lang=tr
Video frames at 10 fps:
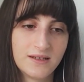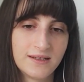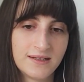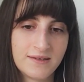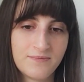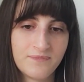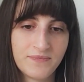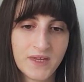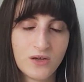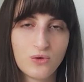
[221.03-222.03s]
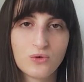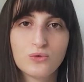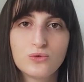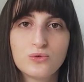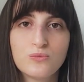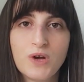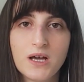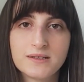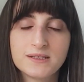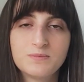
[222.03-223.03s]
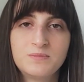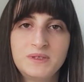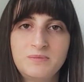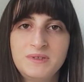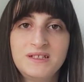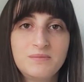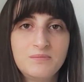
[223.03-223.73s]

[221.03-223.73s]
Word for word: e, yorgunluğumu atıp bir, bir,